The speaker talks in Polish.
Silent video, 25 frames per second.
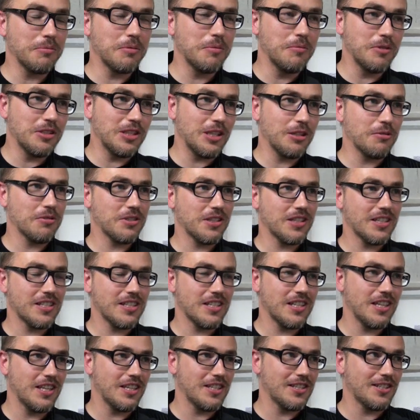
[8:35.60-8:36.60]
Gdybym myślał, że
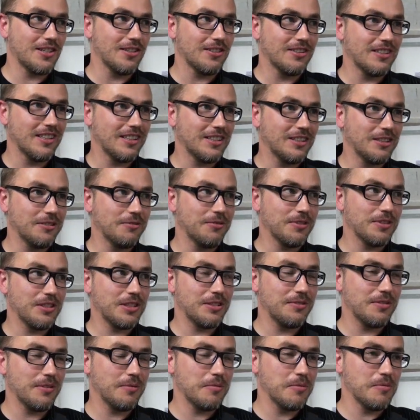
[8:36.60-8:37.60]
jest nieistotna, to
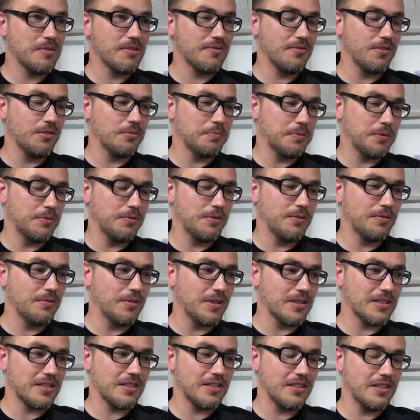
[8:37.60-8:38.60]
właściwie bym zwątpił we
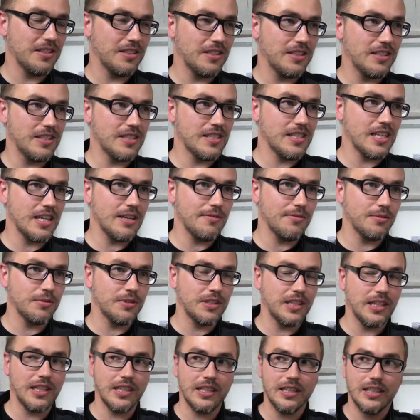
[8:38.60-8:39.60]
własny
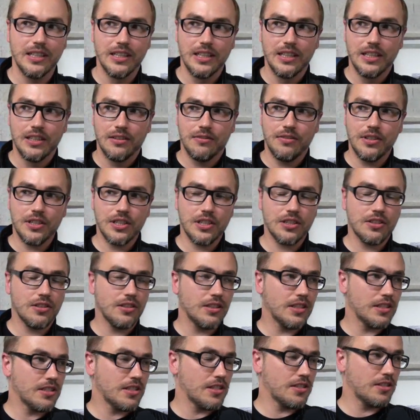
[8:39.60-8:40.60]
zawód. Ja wierzę, że
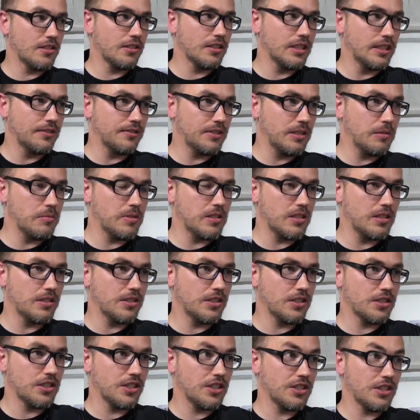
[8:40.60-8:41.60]
ona jest istotna w tym
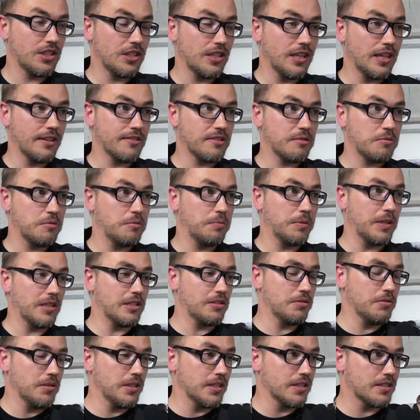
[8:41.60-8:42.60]
sensie, że jeżeli ja
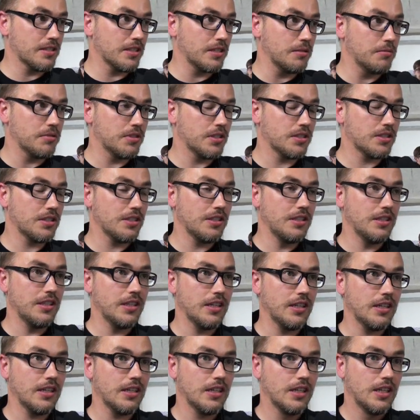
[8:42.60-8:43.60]
współpracuję z kimś, jeżeli
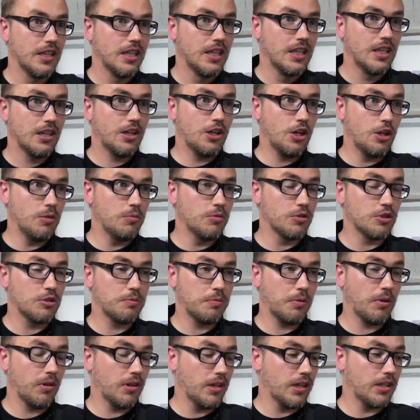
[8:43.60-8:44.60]
ja komuś
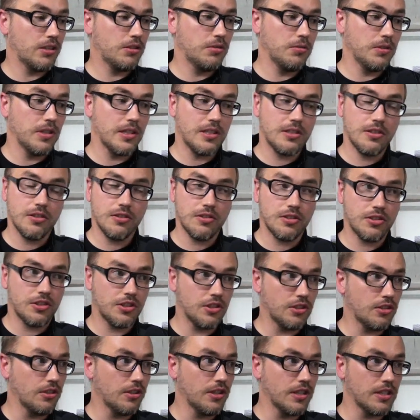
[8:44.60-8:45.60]
projektuję coś,
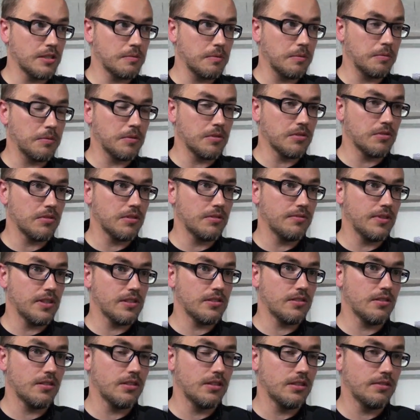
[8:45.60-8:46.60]
czy to jest po prostu
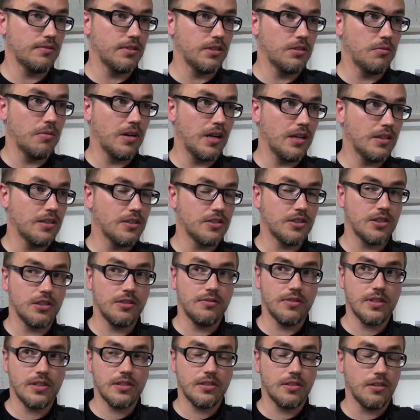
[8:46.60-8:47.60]
inwestor indywidualny, czy
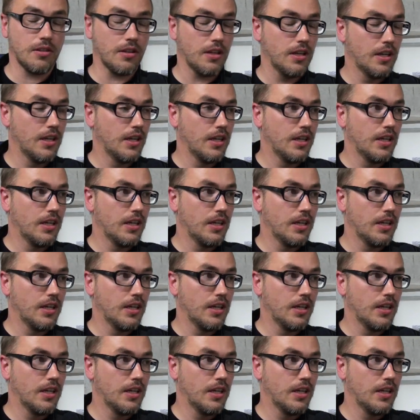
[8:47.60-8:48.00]
inwestor